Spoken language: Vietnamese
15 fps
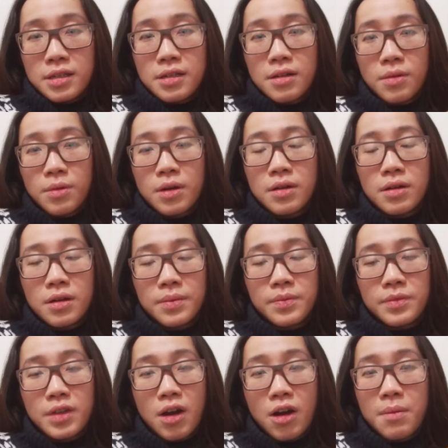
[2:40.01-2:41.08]
chứ không có
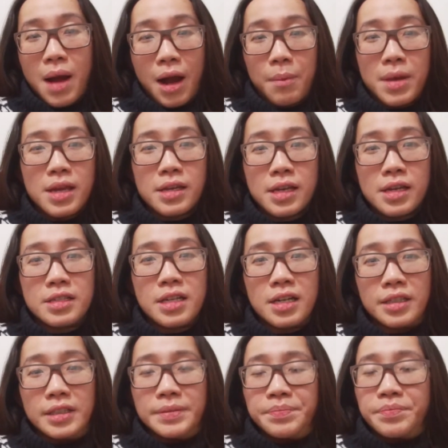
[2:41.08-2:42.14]
um, do bằng biết gì hết trơn
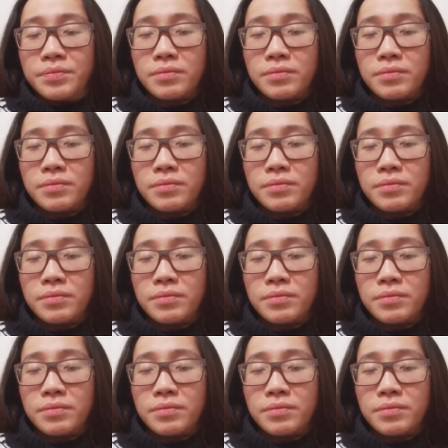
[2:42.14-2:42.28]
á